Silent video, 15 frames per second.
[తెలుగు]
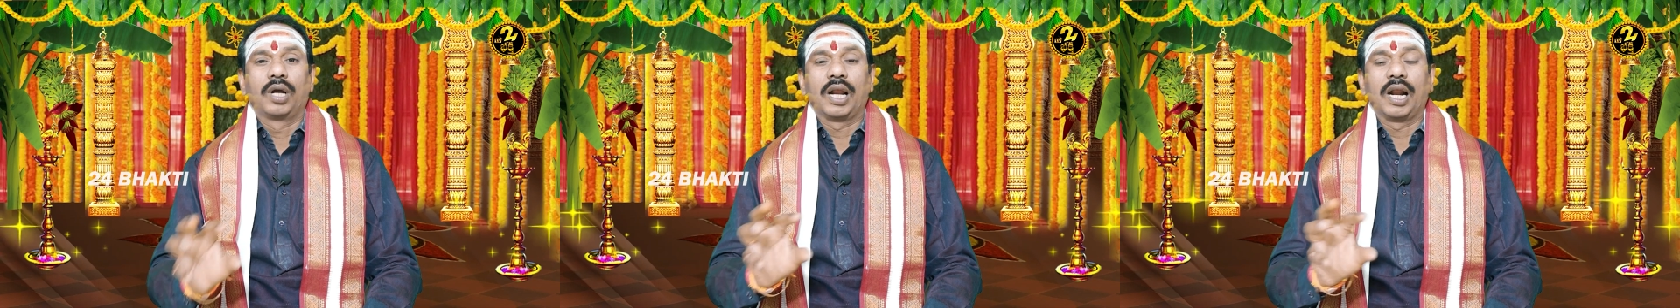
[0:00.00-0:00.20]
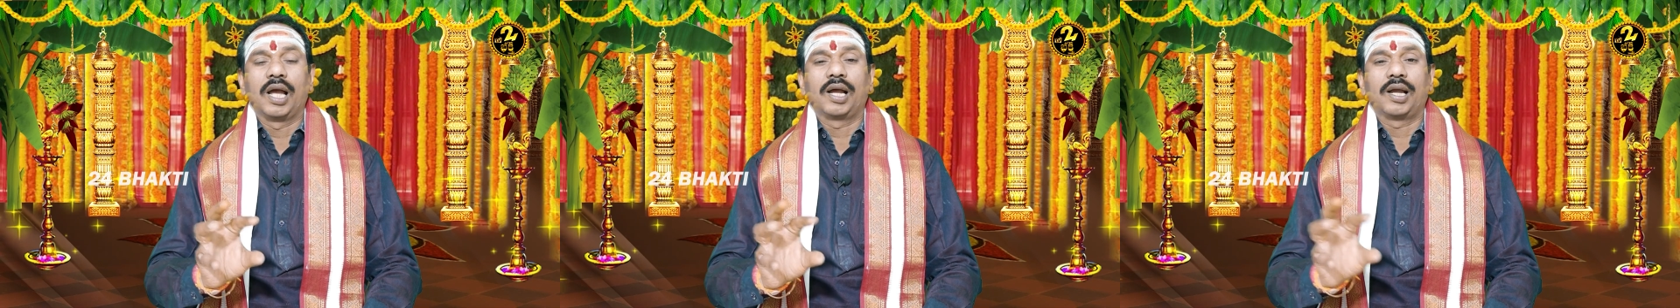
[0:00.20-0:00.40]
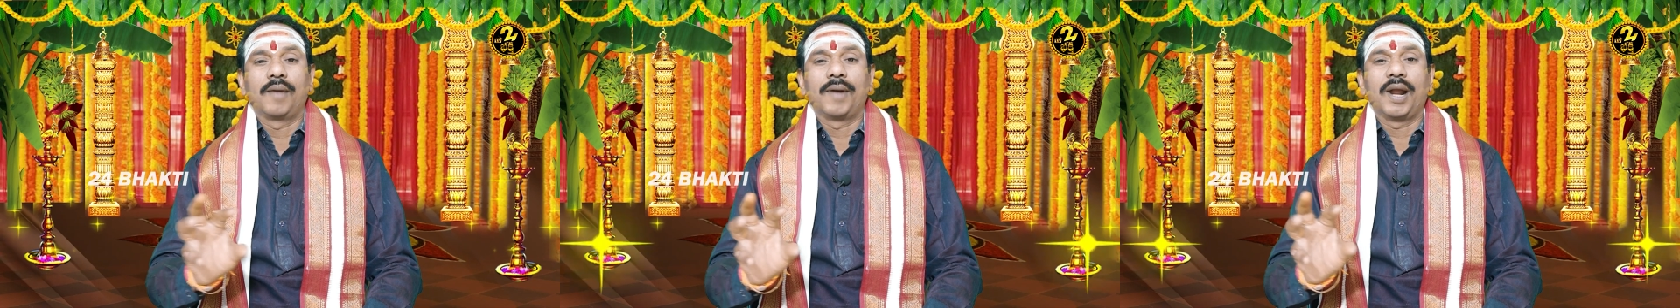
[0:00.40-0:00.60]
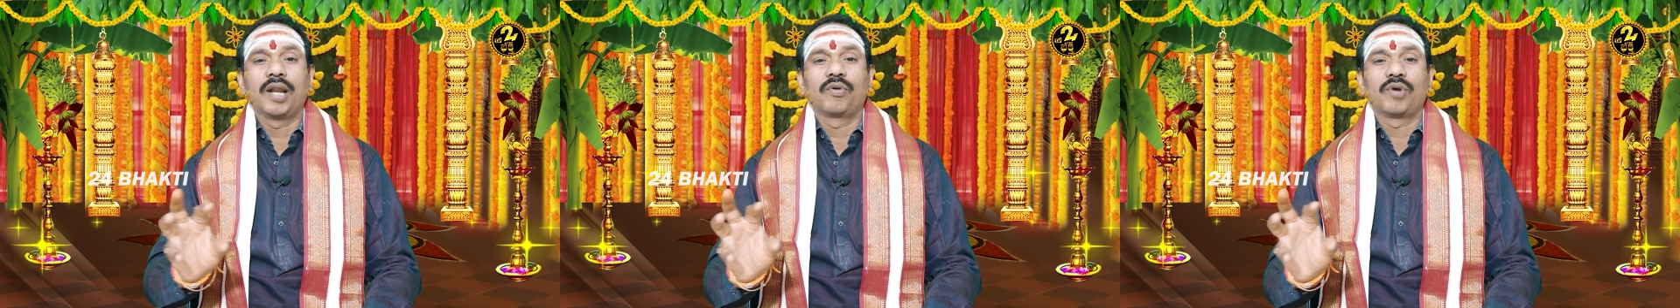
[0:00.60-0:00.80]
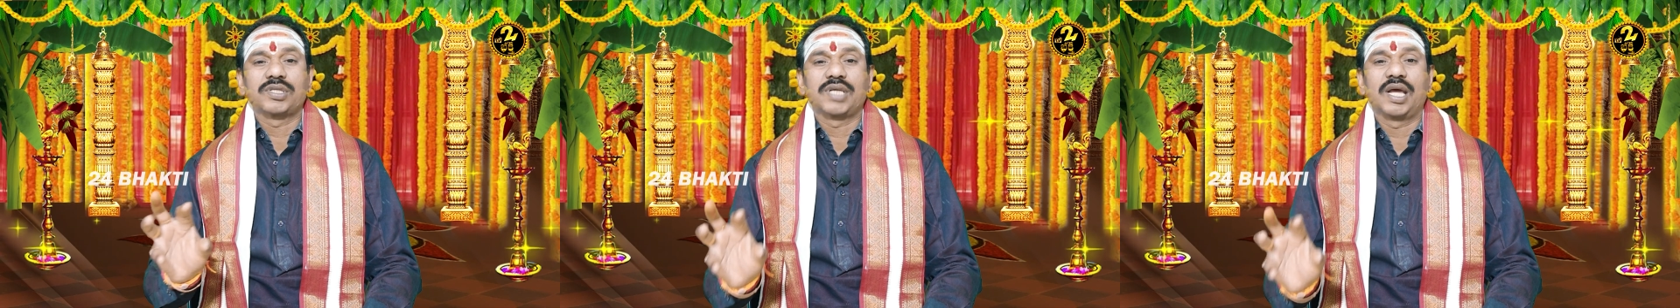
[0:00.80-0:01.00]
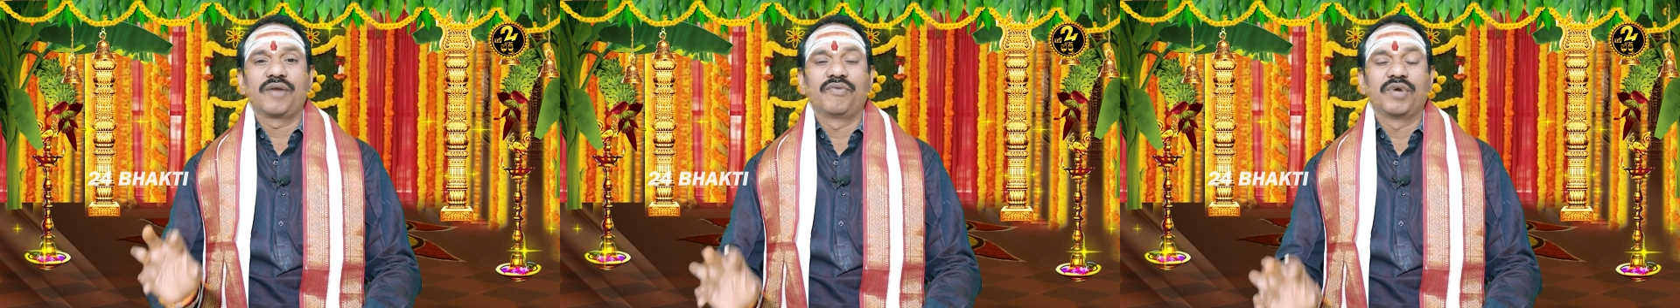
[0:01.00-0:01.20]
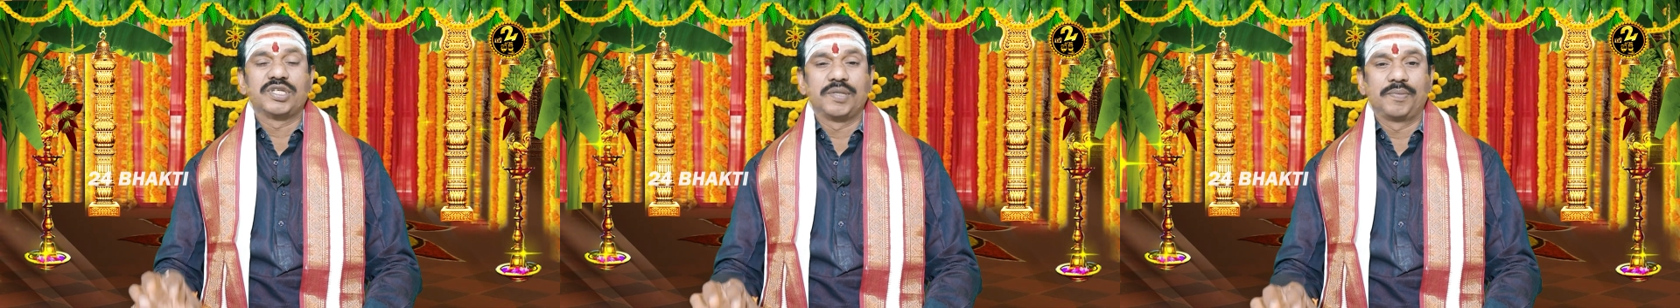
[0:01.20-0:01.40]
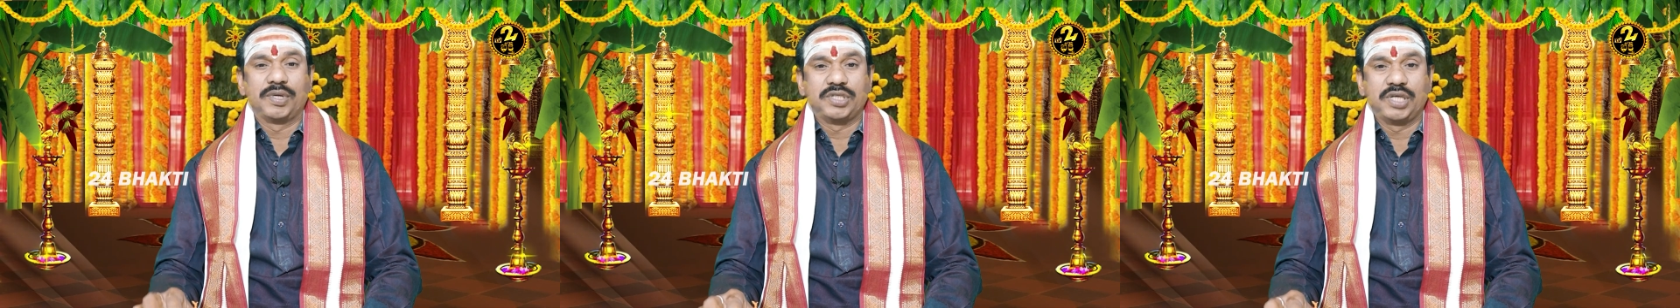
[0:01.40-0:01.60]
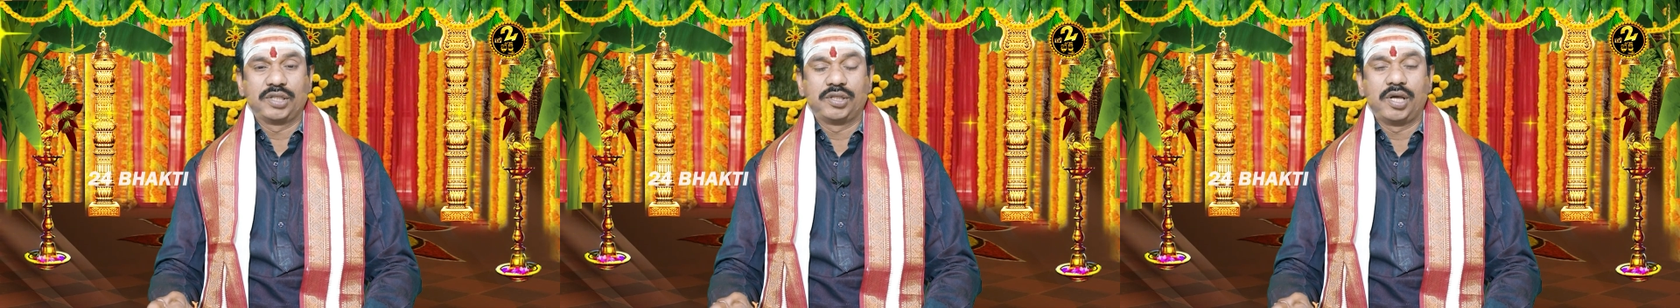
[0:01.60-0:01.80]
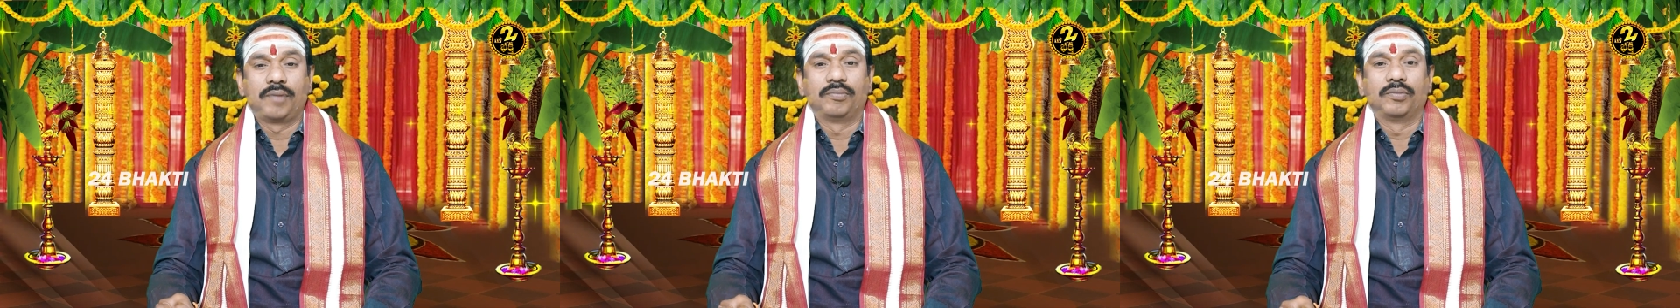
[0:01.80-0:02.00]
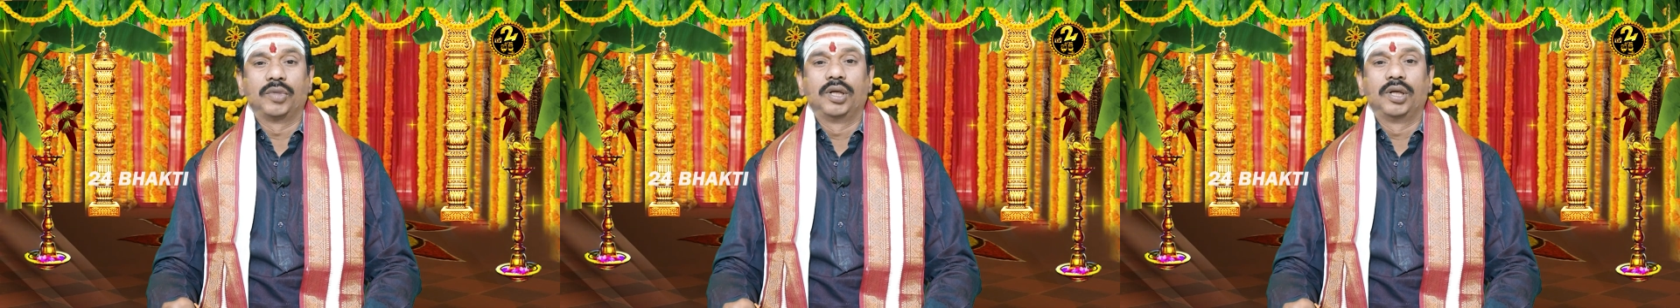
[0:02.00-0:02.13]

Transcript: గ్రహ గమనాలను ఒకసారి వీక్షింపచేద్దాం